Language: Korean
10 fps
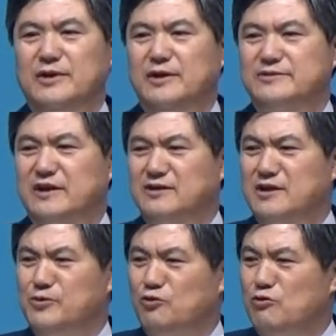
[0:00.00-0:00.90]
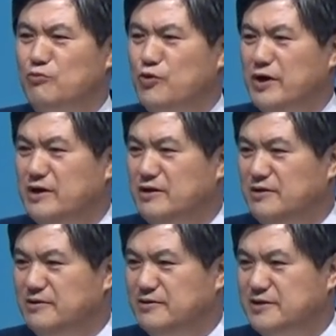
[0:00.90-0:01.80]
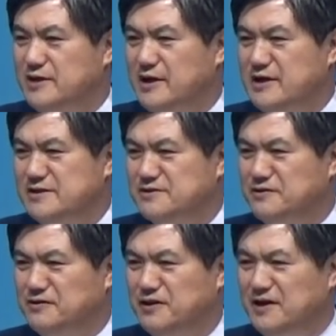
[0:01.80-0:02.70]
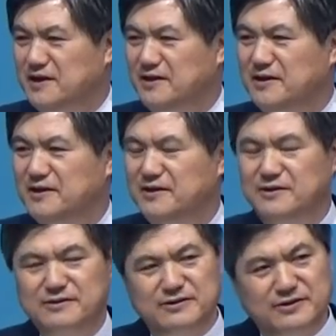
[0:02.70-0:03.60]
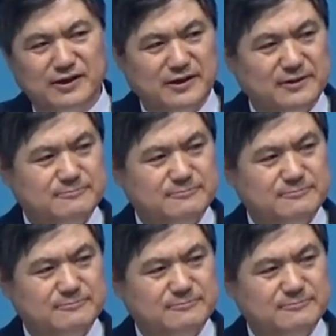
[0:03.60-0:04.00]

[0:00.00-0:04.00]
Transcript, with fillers: 상담을 공부할 기회가 있었는데 그때